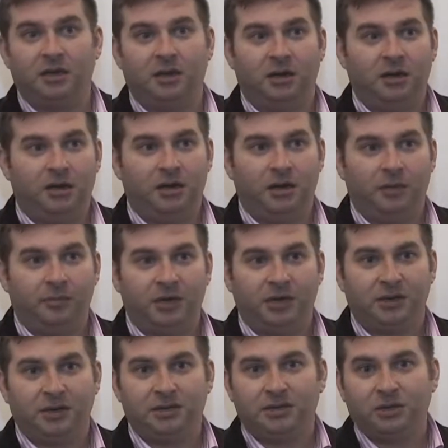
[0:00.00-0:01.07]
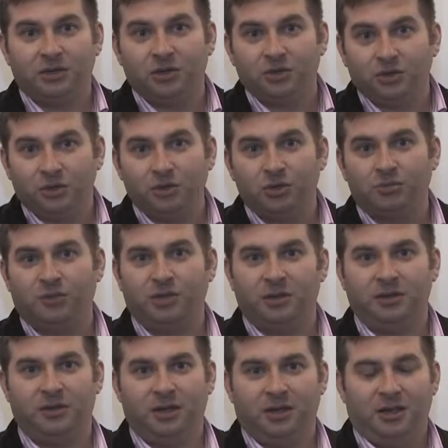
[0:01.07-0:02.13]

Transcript: а, переросла из дружбы